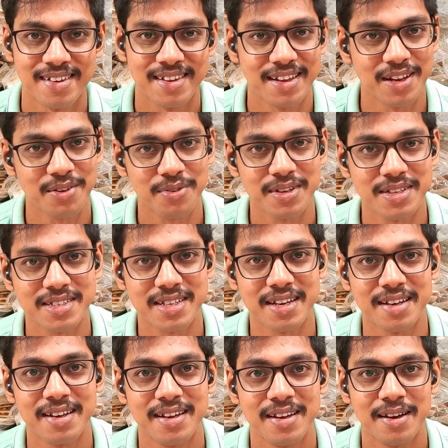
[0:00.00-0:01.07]
ये रिक्वेस्ट है
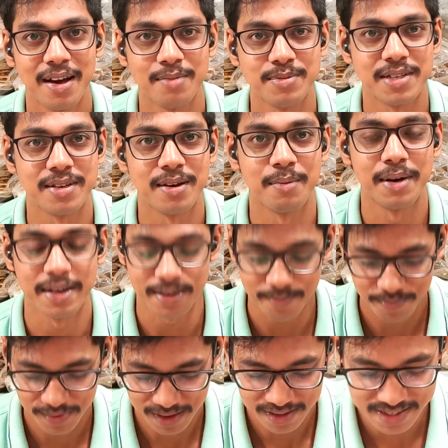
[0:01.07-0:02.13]
हमसे हमारे
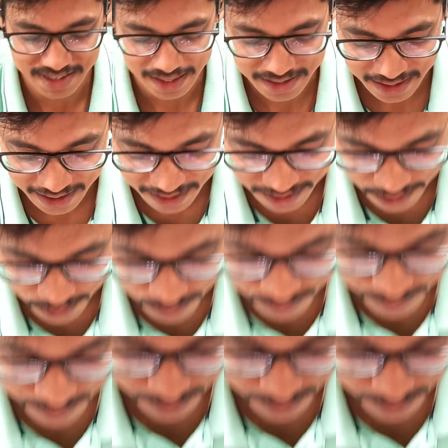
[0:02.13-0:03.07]
डिज़ाइन दिखाता हूँ